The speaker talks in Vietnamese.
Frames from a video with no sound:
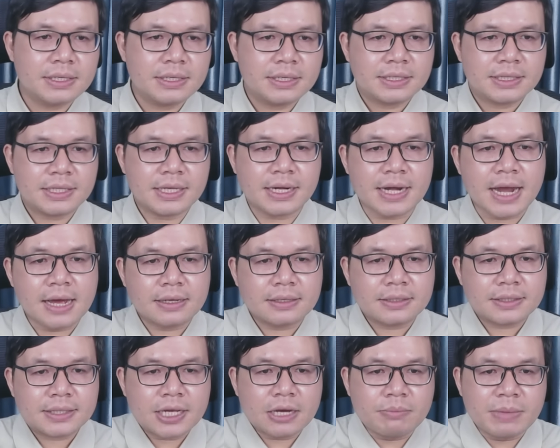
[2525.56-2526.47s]
Thiết Đặng,
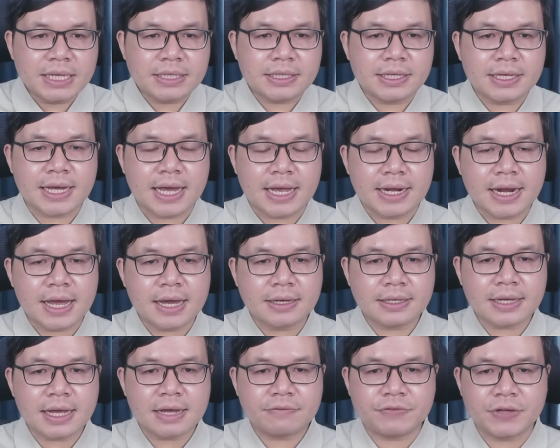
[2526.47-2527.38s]
theo mình thì khả
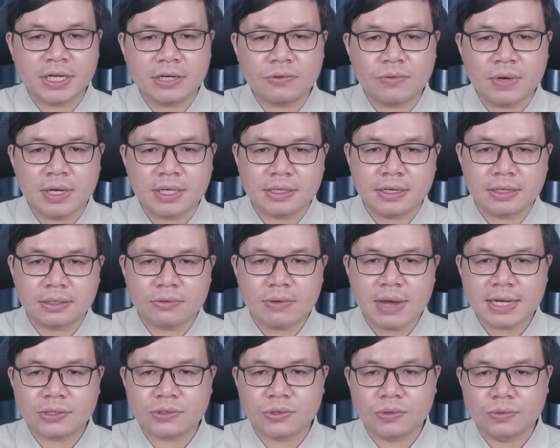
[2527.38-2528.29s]
năng các phiến quân cực
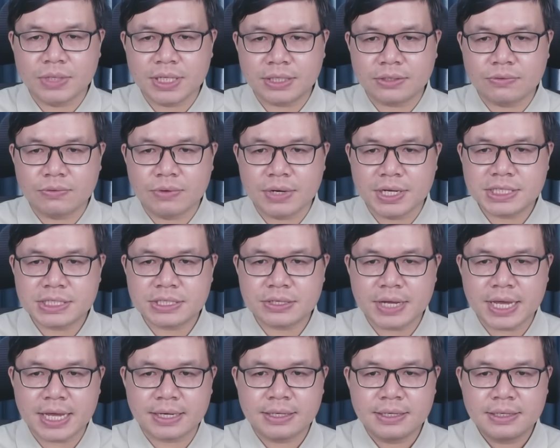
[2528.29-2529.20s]
đoan thù địch của
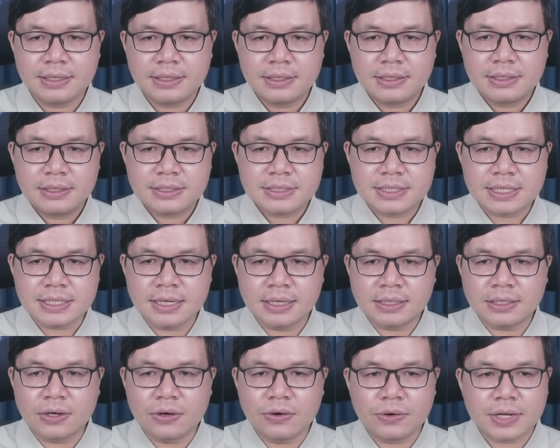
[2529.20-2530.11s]
Israel sẽ
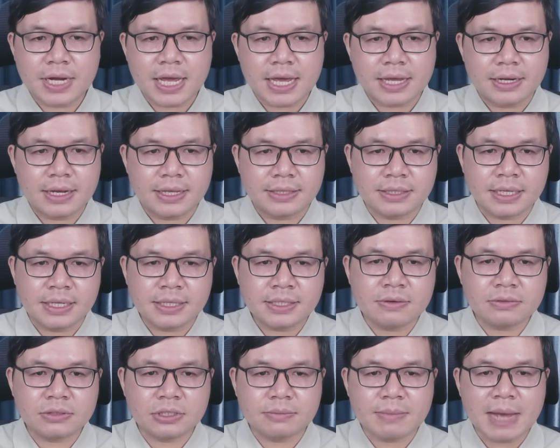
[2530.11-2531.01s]
nhân cơ hội này để tấn
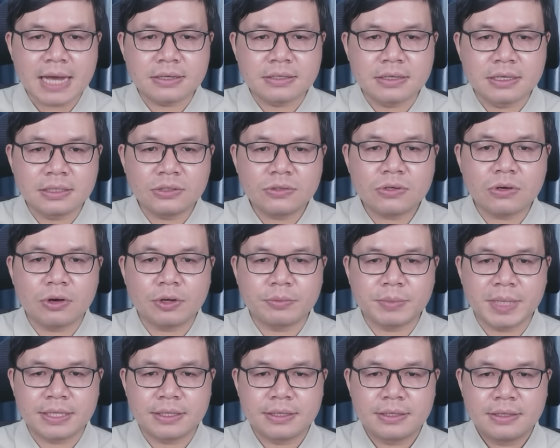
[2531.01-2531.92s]
công từ ba hướng đúng không
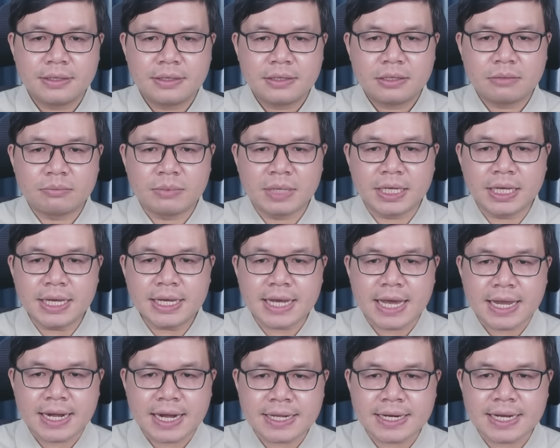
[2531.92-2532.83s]
mình? Mình nghĩ
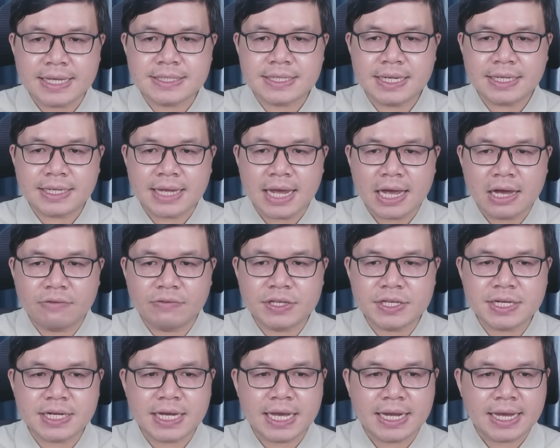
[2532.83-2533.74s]
khả năng này rất cao và
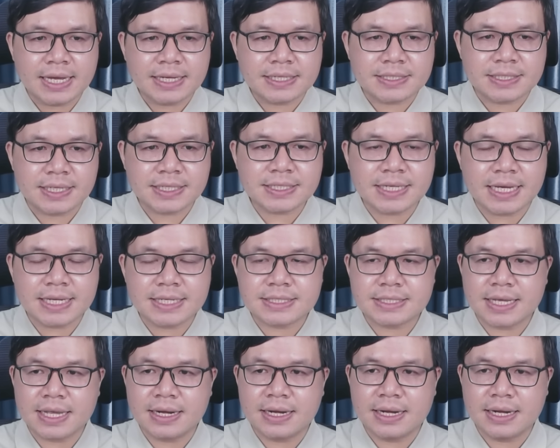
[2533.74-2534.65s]
như khả năng chiến tranh
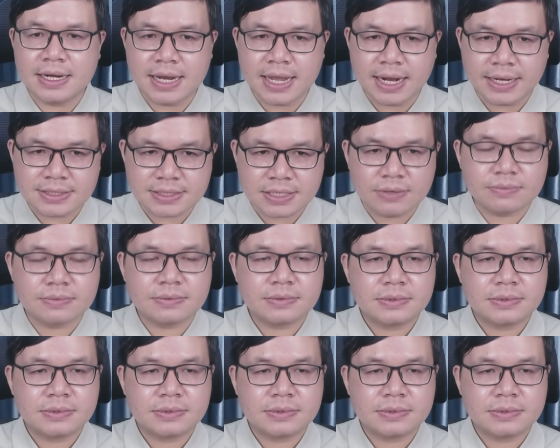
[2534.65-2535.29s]
sẽ lan rộng.